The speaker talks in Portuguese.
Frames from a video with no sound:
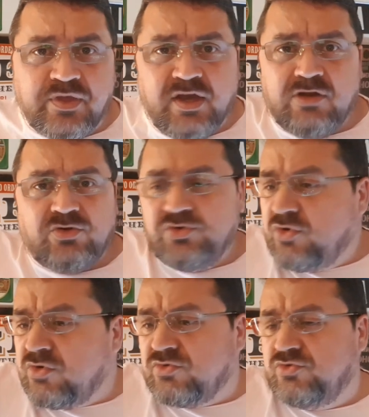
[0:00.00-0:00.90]
Ela
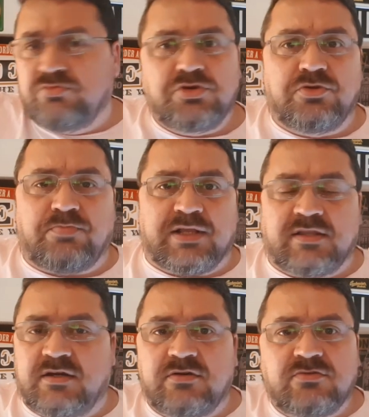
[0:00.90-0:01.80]
olhou o número do
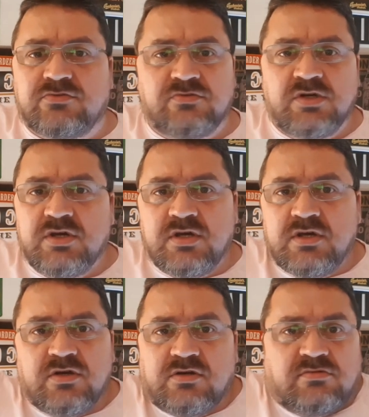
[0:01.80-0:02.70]
patrão,
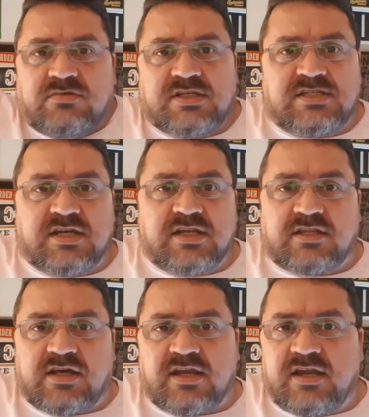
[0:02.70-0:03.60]
é a
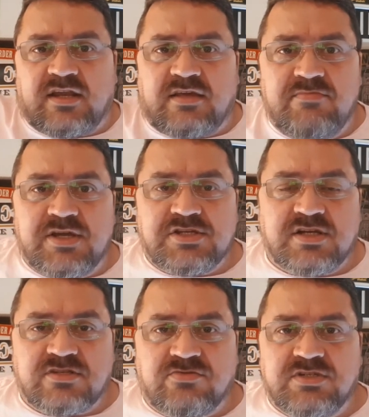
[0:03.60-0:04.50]
secretária, ela que mexe
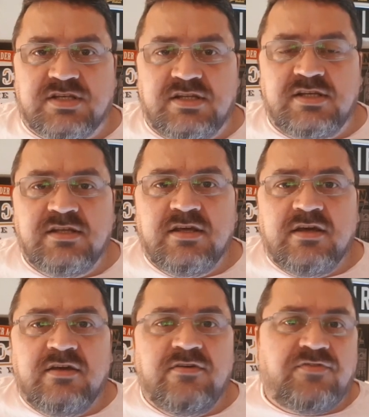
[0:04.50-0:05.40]
com as coisas ali,
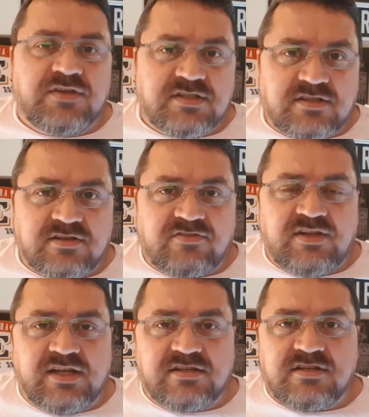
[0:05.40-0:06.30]
e fez a
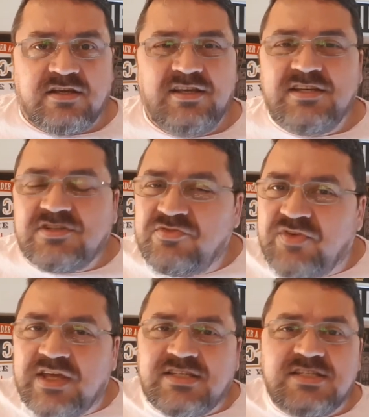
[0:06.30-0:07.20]
transferência. E isso
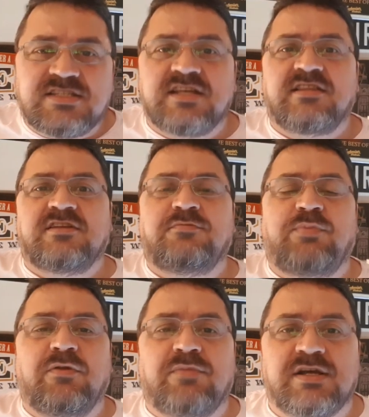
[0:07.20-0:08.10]
vem se estendendo
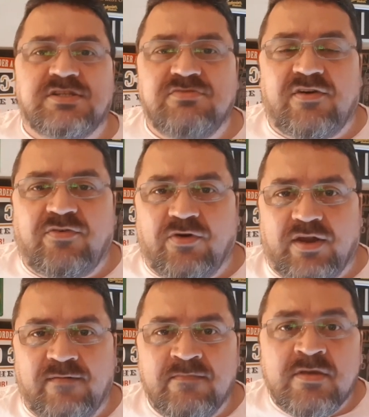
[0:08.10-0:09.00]
pelo Brasil
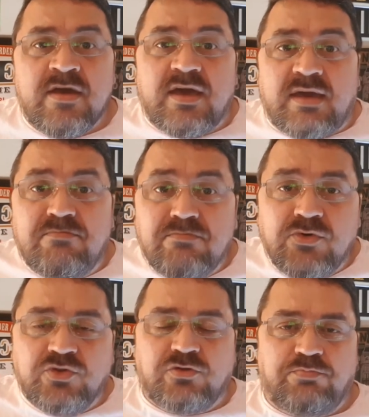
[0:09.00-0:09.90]
afora é
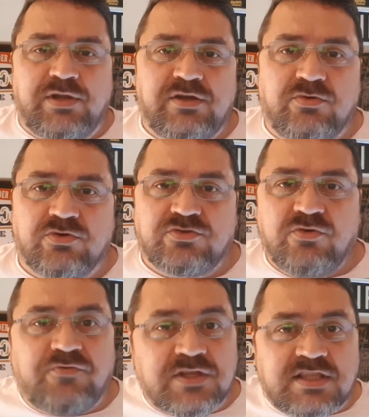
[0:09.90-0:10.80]
muito perigoso.
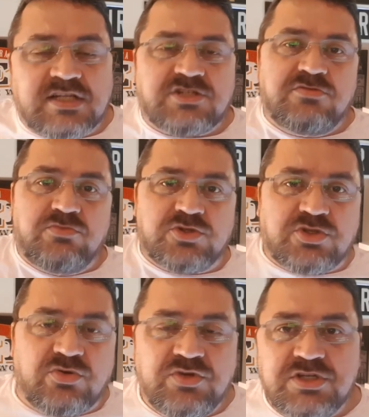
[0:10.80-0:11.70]
O Fantástico
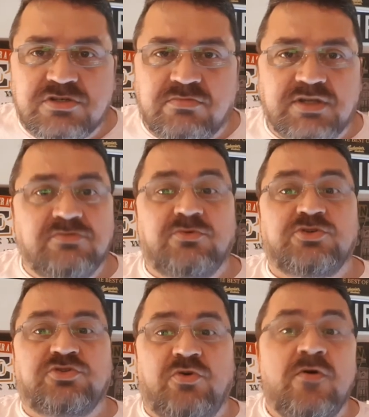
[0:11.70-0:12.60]
mostrou isso, mas não
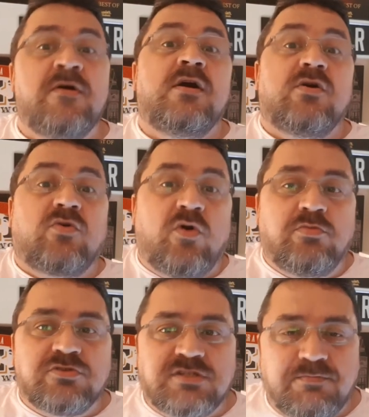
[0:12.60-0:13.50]
mostrou
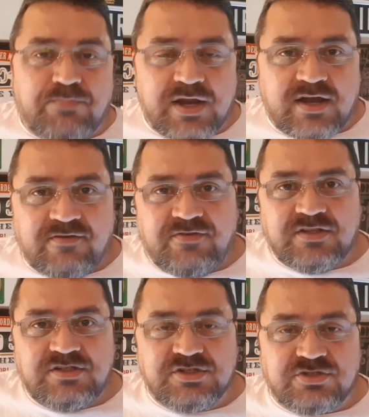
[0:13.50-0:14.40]
como se
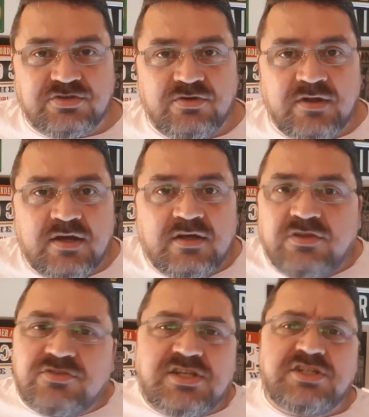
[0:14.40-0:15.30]
precaver disso.
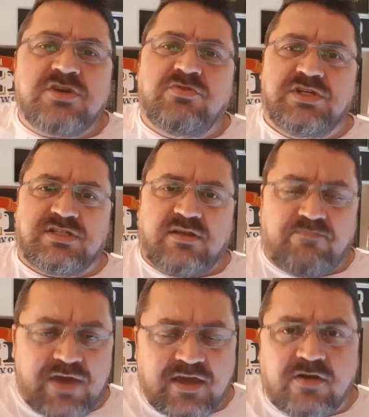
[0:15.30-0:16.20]
Não seja egoísta,
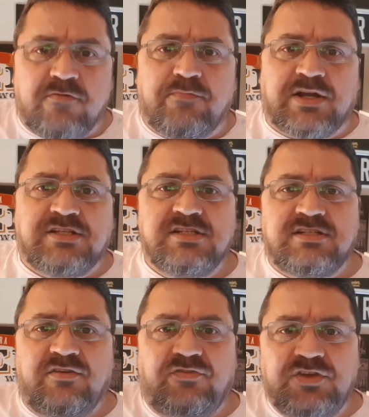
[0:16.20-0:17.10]
pegue e compartilhe
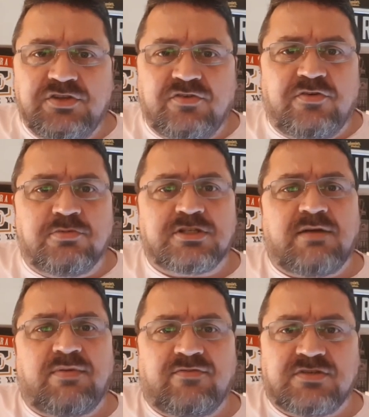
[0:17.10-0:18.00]
esse vídeo, eu vou
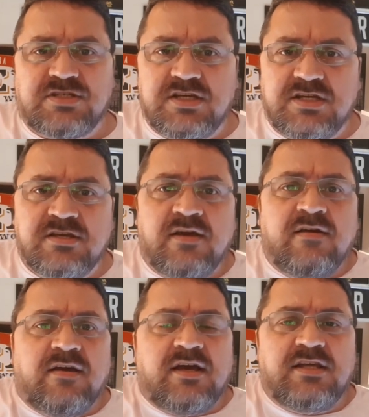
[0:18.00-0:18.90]
mostrar para você,
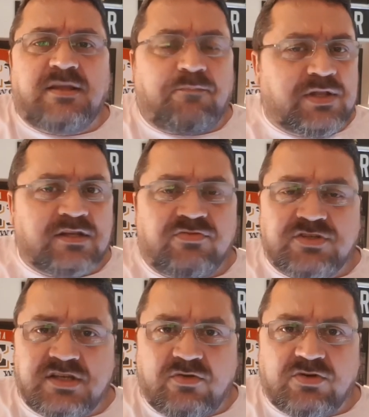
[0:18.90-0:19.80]
é, independente se
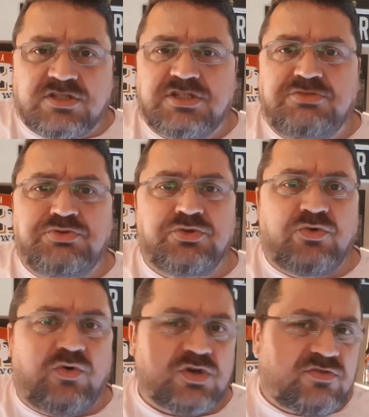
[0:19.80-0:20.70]
você gosta de mim ou não
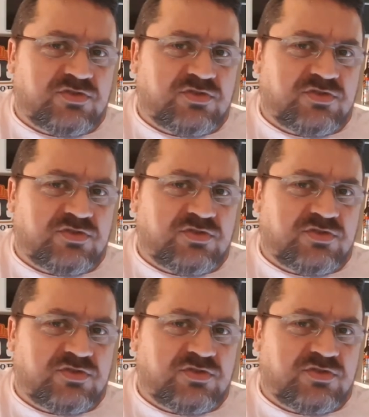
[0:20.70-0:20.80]
gosta, se